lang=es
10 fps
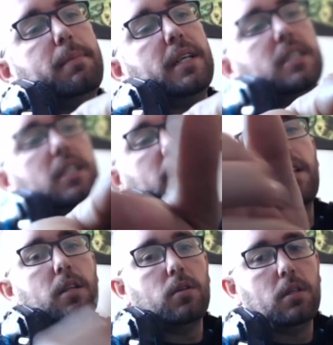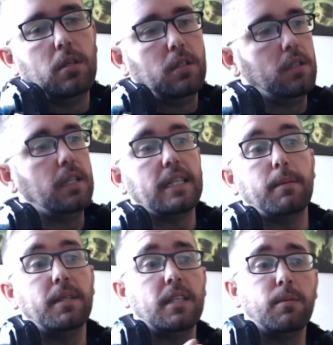para el silenciador.
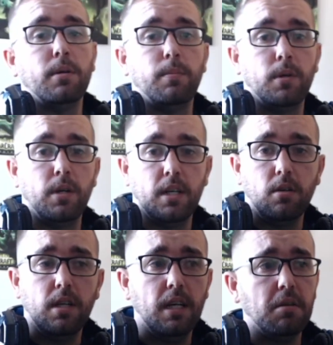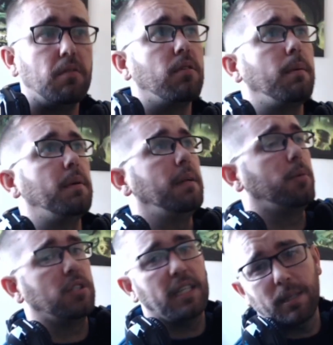Directamente lo podemos poner una rosca conforme viene
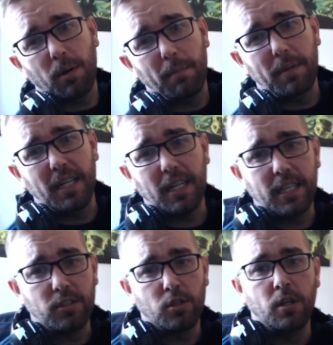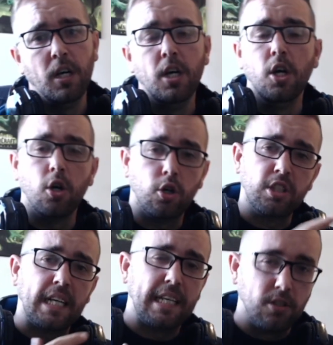por si queremos ampliar el cañón.
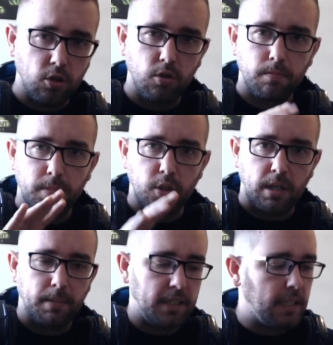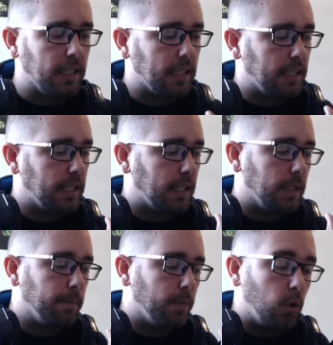Cosa que yo personalmente
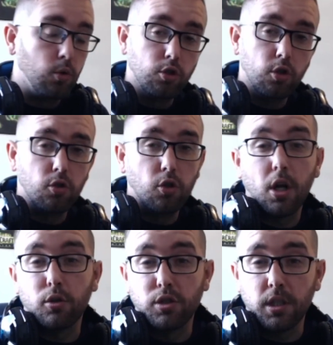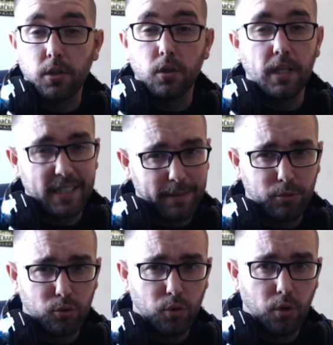que lo uso lo aconsejo, es
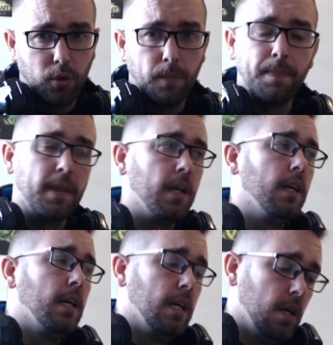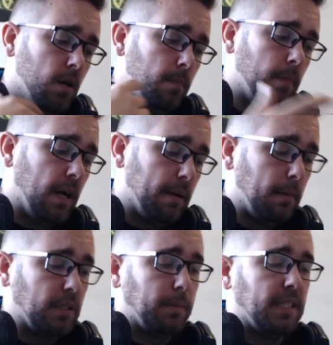absurdo. Ahora
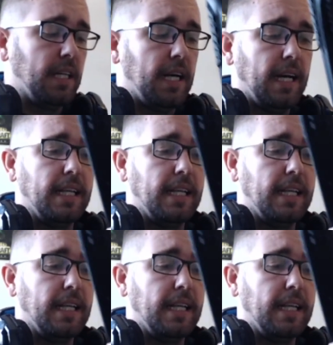vamos a pasar a